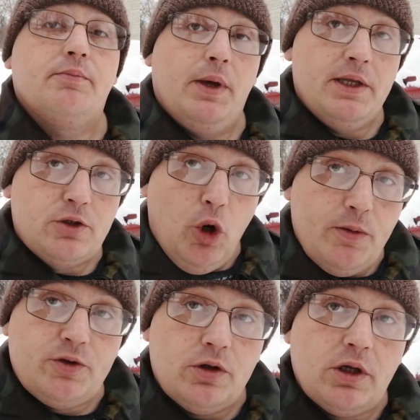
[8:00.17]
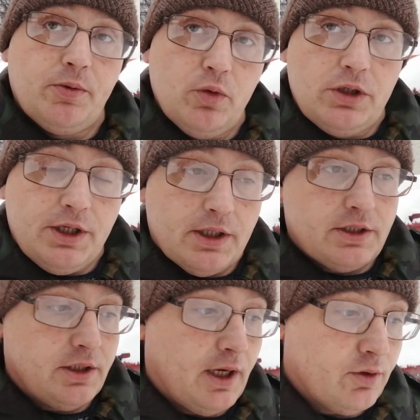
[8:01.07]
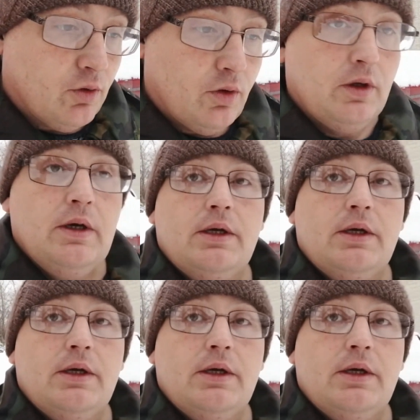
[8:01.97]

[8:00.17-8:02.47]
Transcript: Пензенская область все-таки получила статую